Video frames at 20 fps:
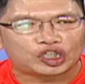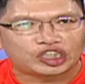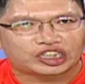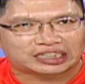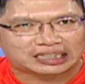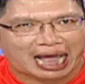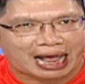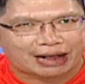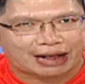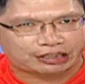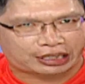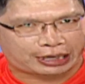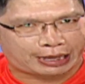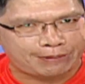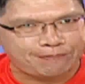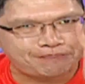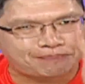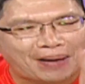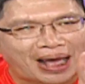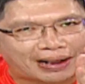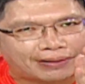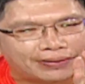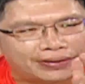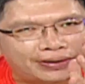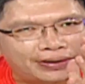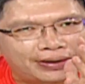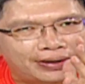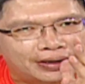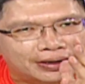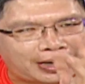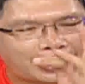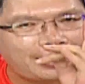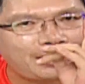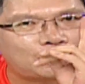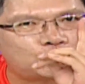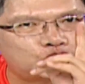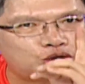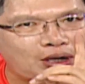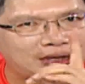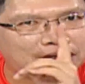只涨停板可
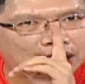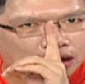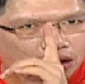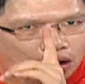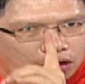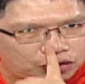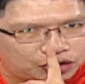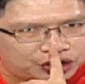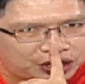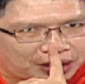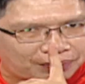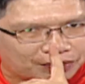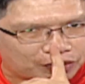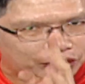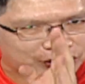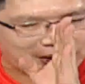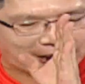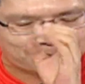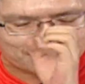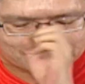以赚的空间。我